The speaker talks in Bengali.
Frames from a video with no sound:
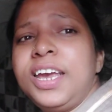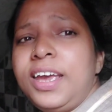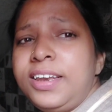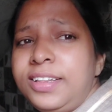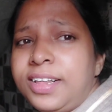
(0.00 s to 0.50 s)

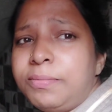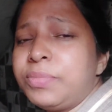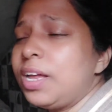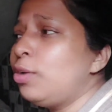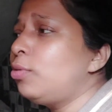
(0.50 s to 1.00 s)
খেয়ে নিতাম
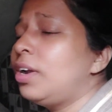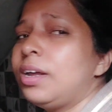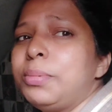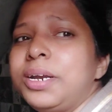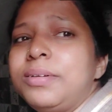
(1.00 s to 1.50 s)
তাহলে ওনার
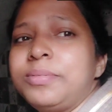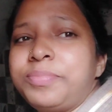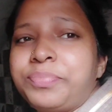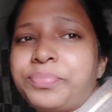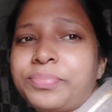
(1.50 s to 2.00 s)
আবার
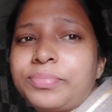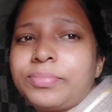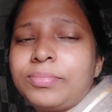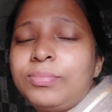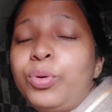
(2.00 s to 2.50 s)

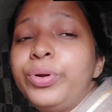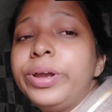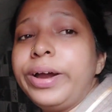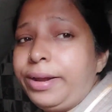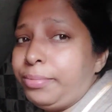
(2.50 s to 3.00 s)
মন
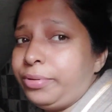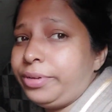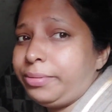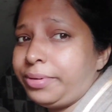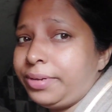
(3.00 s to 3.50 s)
খারাপ হয়ে
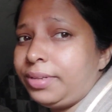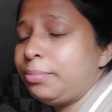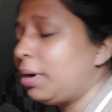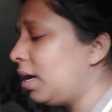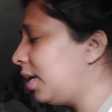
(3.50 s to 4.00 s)
যাবে
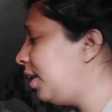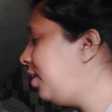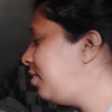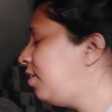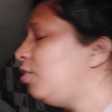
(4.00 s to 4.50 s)
মা খেয়ে
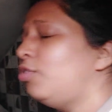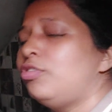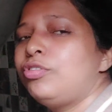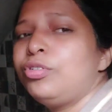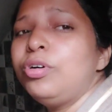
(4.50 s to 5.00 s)
নিতে ওই
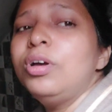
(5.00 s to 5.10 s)
জন্য